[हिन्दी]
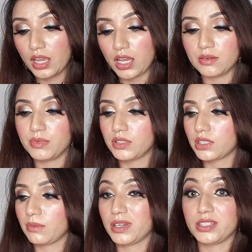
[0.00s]
अब
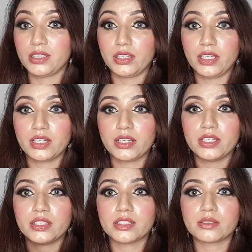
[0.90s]
इसके बाद ये देख
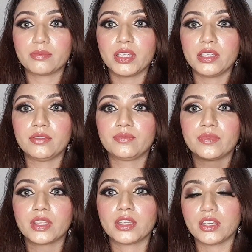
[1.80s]
लें इसमें
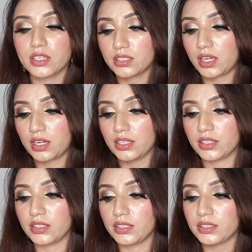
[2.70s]
ये सारे
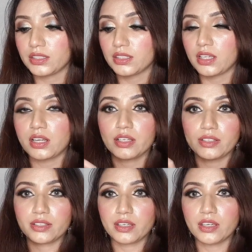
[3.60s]
इस तरह
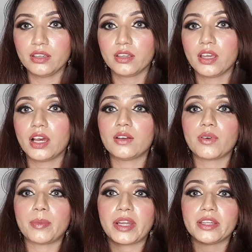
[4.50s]
करके
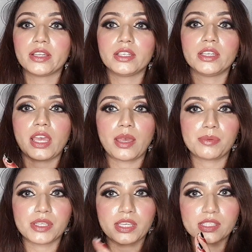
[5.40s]
अल्फ़ाबेटिकली
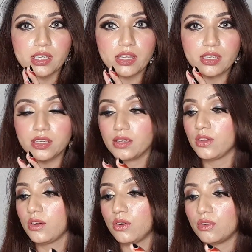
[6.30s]
एप्स हैं सारी
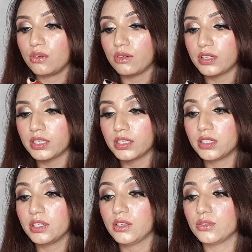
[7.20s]
और
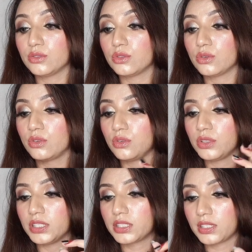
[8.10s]
जो
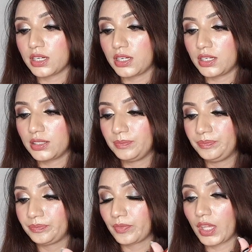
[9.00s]
इसका
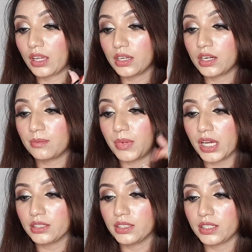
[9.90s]
अगर हम
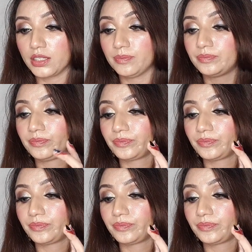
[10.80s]
बात करें